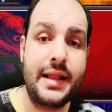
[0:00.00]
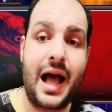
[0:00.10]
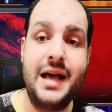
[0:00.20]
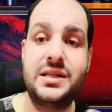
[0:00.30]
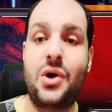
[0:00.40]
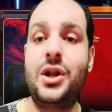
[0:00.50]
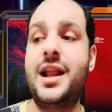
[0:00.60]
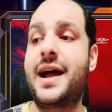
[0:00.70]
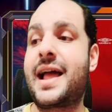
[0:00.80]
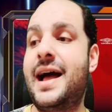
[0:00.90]
عايز اقول
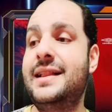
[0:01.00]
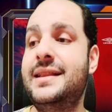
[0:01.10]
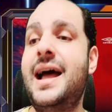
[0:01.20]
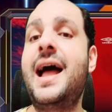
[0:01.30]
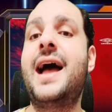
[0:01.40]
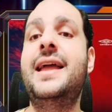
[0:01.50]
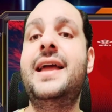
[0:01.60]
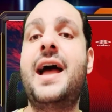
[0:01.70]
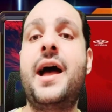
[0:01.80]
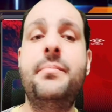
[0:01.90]
لك ان
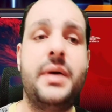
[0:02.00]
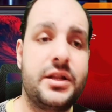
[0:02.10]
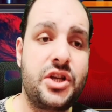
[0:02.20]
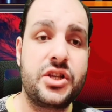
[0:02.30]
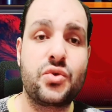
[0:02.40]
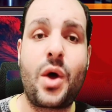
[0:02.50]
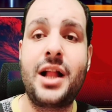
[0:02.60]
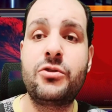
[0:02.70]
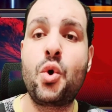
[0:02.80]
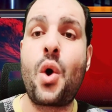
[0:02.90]
ايام
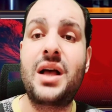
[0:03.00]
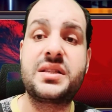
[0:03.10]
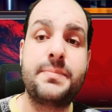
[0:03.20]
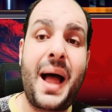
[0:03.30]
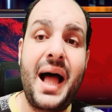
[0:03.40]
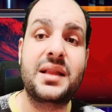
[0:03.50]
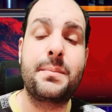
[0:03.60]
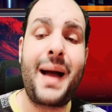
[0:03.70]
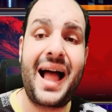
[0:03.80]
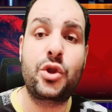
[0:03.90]
جيزوالدو اصبحت
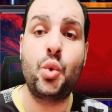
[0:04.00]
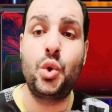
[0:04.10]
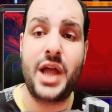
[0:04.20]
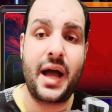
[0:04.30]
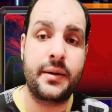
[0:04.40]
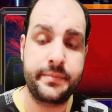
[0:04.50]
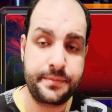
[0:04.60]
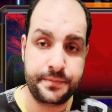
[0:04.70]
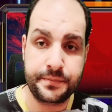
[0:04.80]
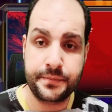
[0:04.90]
معدوده
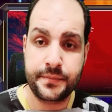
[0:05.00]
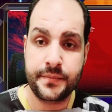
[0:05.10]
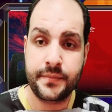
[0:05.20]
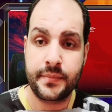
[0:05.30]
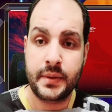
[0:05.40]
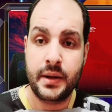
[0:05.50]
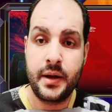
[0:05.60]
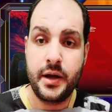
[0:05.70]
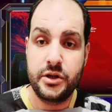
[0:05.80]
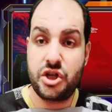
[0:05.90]

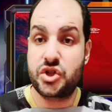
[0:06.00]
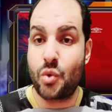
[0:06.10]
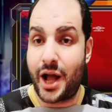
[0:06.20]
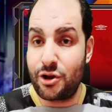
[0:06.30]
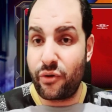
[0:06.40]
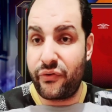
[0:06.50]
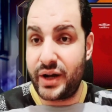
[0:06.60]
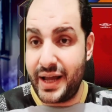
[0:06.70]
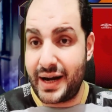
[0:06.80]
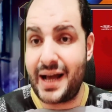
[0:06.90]
جيزوالدو
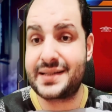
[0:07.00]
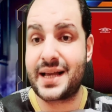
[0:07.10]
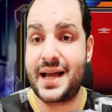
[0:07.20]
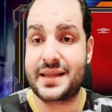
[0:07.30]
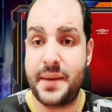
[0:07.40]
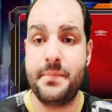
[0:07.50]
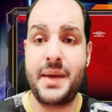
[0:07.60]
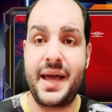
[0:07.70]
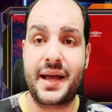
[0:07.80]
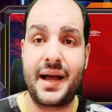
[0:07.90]
فيريرا سيتم
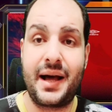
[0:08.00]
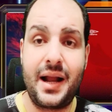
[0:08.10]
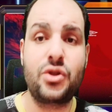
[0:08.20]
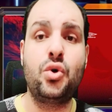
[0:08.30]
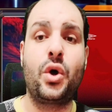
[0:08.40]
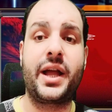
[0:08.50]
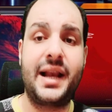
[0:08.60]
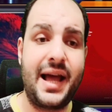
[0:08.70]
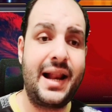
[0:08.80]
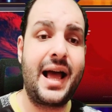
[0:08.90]
اقالته
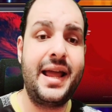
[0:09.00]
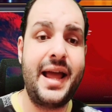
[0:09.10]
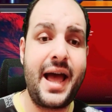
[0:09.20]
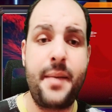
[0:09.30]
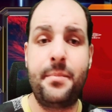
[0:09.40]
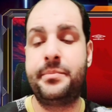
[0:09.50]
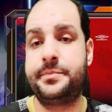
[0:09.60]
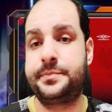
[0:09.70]
خلال ايام